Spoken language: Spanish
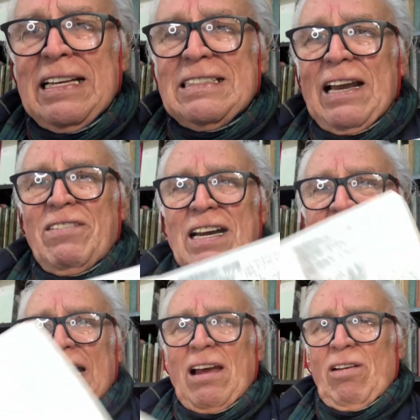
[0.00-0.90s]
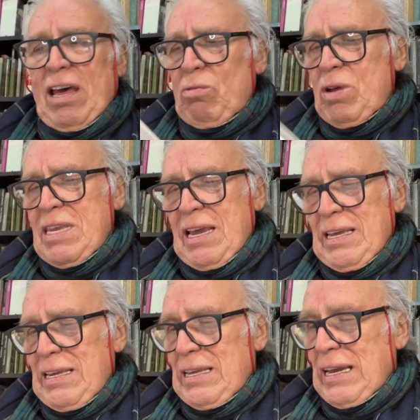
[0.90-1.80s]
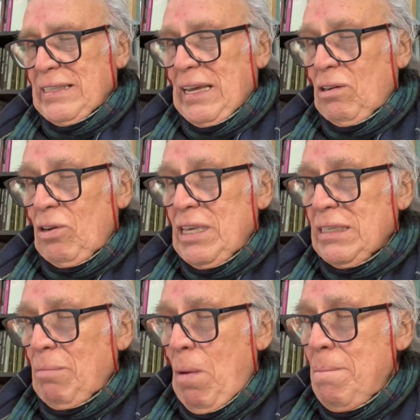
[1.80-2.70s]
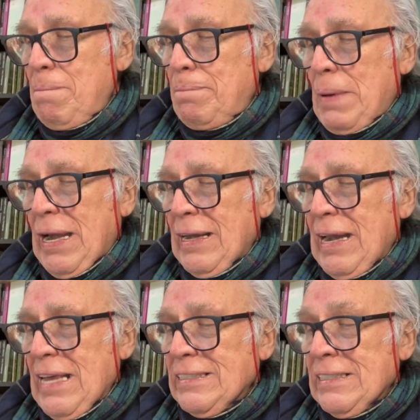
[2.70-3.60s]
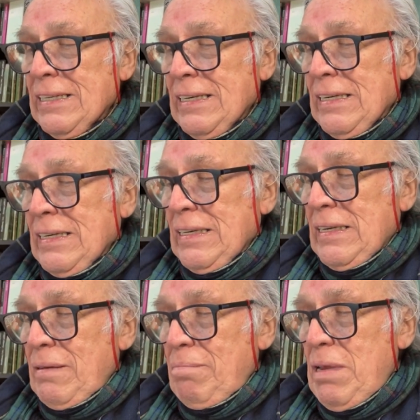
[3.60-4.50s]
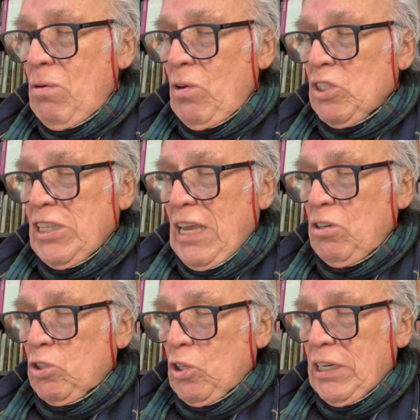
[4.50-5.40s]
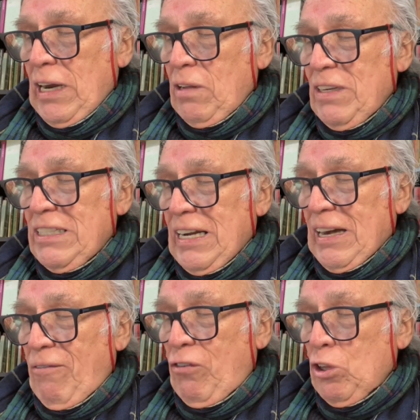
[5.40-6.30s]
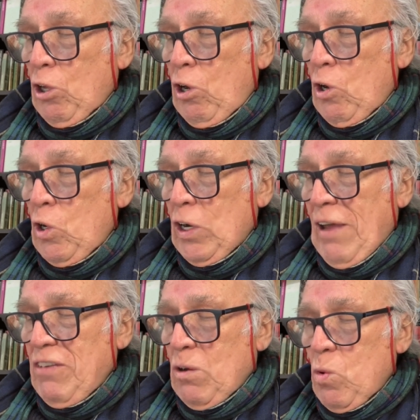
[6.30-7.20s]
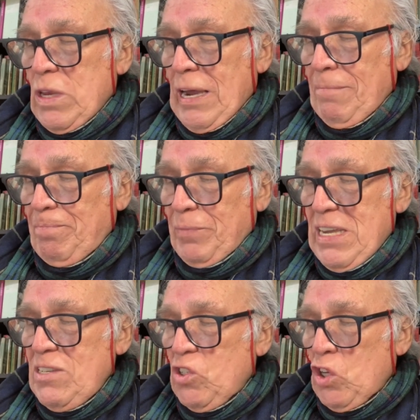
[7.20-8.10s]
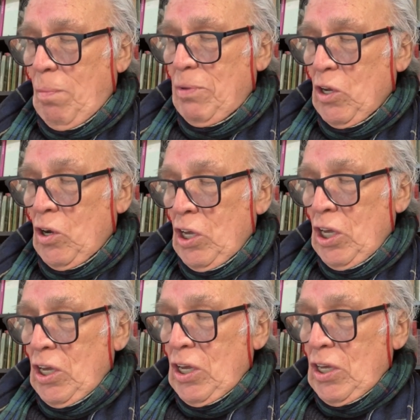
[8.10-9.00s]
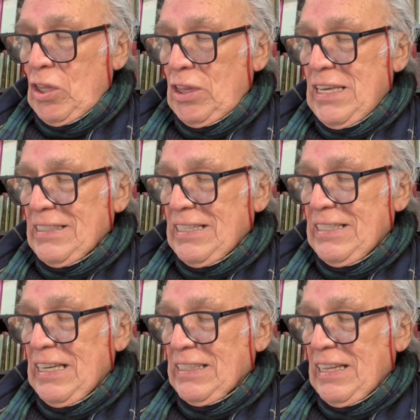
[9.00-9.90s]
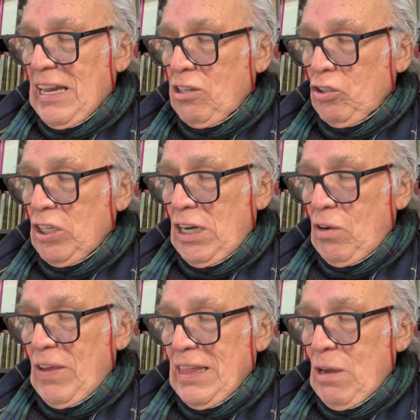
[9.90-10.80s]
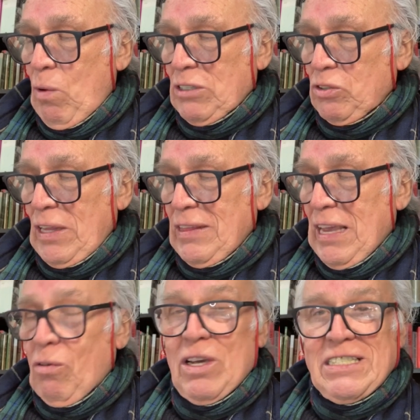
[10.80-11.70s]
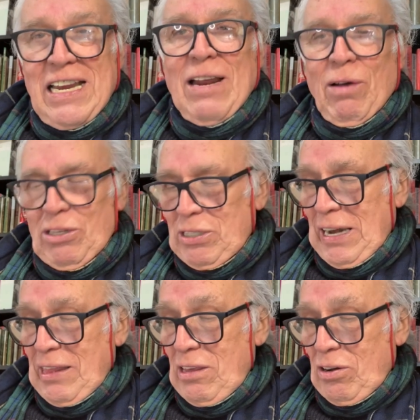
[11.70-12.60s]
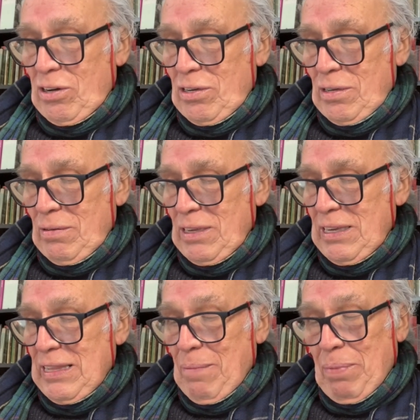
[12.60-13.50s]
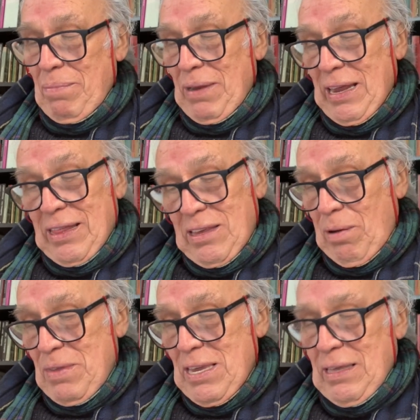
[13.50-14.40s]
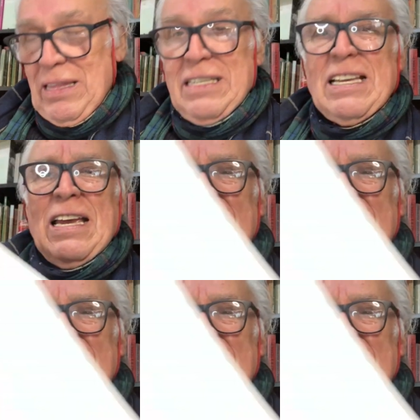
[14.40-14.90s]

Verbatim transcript: se la había regalado a la dueña y la sacó. Dice Montparnasse 1988, Ricardo Becerra, foto Leonora Vicuña, Insomnio, 17 del 12 del 94, Santiago de Chile, cuando se las dio. Y después me las dio a mí, dice,